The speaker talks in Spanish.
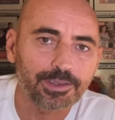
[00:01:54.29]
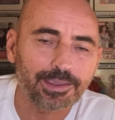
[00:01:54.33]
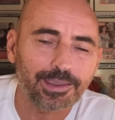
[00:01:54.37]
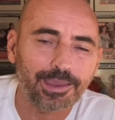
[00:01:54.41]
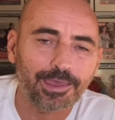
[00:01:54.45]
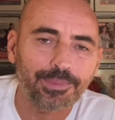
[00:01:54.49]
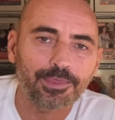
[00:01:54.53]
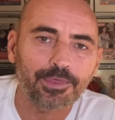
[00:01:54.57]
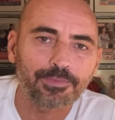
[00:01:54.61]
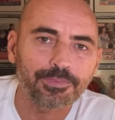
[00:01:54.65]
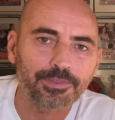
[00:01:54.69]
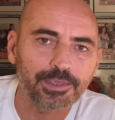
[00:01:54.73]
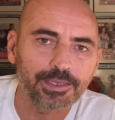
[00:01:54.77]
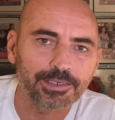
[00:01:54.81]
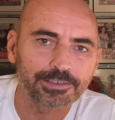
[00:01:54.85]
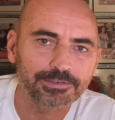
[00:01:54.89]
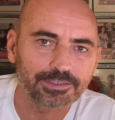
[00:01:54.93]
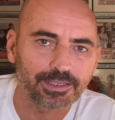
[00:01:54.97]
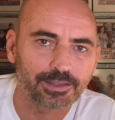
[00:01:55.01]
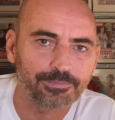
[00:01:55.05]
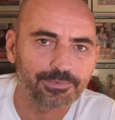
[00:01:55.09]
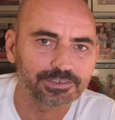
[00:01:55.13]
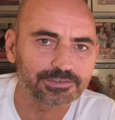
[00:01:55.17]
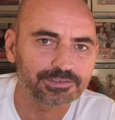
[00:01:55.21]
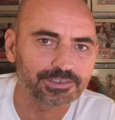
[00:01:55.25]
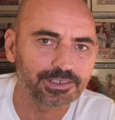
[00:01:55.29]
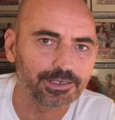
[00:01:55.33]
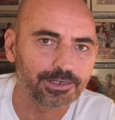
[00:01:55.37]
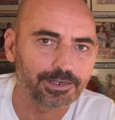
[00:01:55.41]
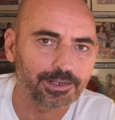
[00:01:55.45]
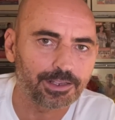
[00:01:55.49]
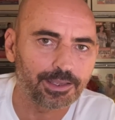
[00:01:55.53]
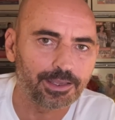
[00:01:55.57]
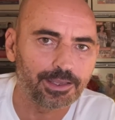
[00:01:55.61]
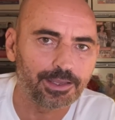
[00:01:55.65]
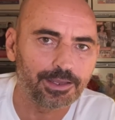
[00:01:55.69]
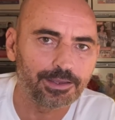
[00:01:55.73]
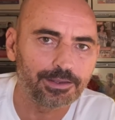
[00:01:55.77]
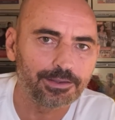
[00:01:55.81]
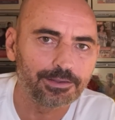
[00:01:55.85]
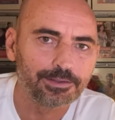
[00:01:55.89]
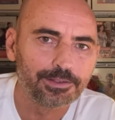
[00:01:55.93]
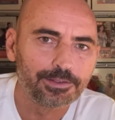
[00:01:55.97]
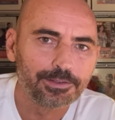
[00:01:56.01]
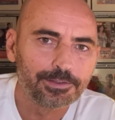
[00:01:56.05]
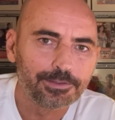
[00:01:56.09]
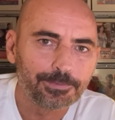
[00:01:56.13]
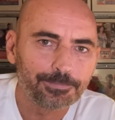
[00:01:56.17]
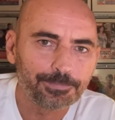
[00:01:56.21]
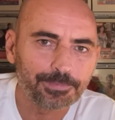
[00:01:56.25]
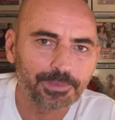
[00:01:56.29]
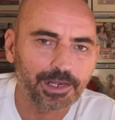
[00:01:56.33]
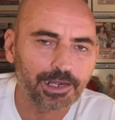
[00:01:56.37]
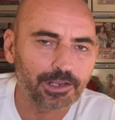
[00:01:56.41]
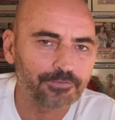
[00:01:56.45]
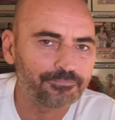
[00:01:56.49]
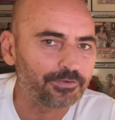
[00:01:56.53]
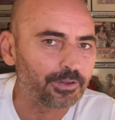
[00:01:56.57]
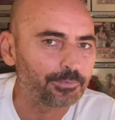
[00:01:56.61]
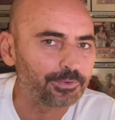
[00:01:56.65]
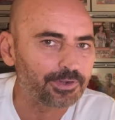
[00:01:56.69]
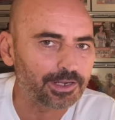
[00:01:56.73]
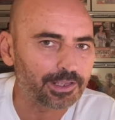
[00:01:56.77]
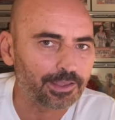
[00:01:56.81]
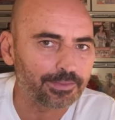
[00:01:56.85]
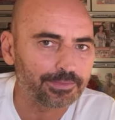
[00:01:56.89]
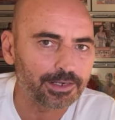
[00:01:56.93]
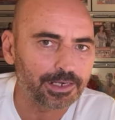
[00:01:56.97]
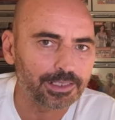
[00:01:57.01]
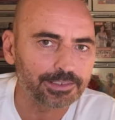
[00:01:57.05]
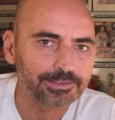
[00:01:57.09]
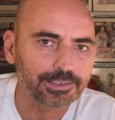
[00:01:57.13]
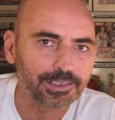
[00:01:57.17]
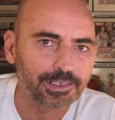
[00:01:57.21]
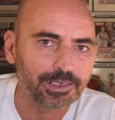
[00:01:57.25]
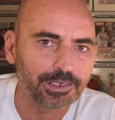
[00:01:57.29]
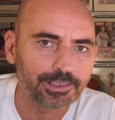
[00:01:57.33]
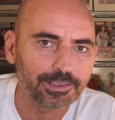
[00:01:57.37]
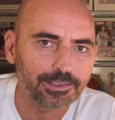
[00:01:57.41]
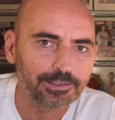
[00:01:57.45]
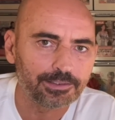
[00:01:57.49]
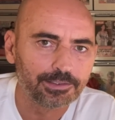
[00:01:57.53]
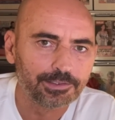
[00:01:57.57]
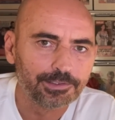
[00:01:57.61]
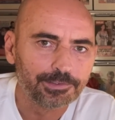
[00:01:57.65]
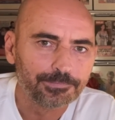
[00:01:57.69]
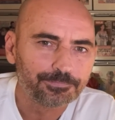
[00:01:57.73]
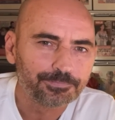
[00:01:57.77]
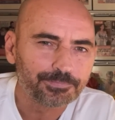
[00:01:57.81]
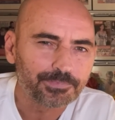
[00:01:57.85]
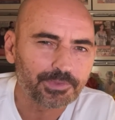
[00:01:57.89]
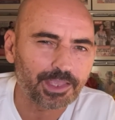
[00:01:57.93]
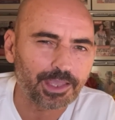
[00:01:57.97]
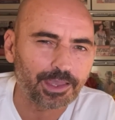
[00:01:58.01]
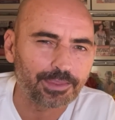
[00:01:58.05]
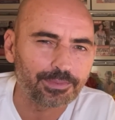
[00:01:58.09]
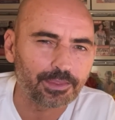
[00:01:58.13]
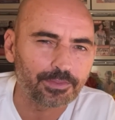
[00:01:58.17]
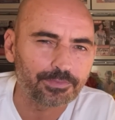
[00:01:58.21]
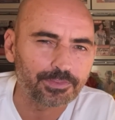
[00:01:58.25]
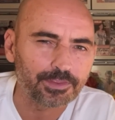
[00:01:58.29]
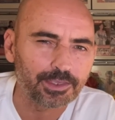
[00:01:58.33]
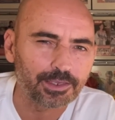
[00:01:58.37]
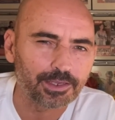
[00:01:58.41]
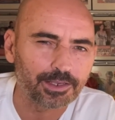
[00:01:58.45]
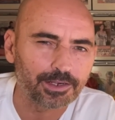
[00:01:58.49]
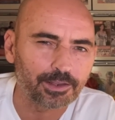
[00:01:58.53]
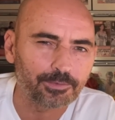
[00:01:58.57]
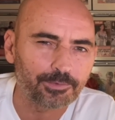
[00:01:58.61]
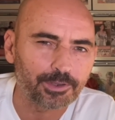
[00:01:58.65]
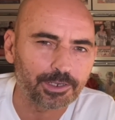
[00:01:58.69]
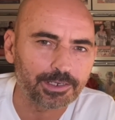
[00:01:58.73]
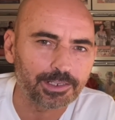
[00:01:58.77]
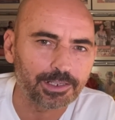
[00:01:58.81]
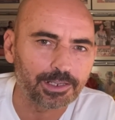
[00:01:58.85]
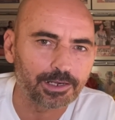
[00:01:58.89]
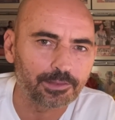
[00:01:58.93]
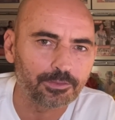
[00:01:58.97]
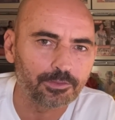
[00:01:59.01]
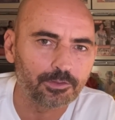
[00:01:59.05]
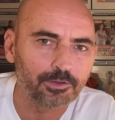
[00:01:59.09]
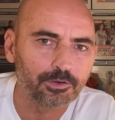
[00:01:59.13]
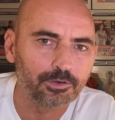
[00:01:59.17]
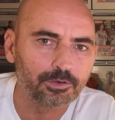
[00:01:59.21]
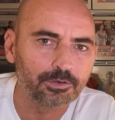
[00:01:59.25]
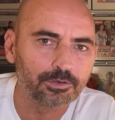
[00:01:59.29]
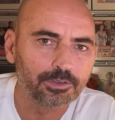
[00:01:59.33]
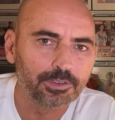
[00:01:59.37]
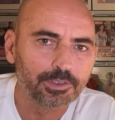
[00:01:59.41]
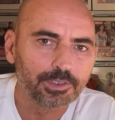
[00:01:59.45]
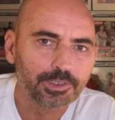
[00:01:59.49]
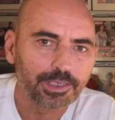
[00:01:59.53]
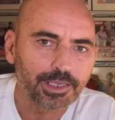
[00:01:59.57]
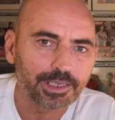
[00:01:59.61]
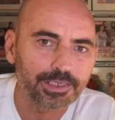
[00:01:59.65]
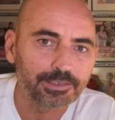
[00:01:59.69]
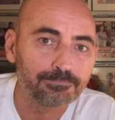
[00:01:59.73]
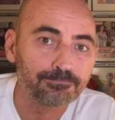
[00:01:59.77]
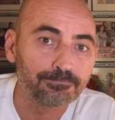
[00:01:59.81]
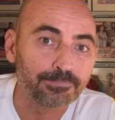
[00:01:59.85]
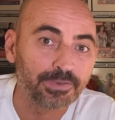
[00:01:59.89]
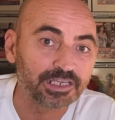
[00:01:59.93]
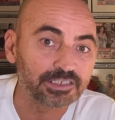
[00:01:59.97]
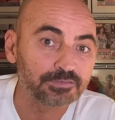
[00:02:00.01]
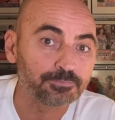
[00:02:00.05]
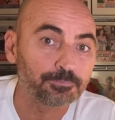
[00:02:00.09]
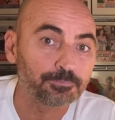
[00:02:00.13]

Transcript: Cada día está más cerca de la fábrica de la tele, cada día Ana María Aldón es más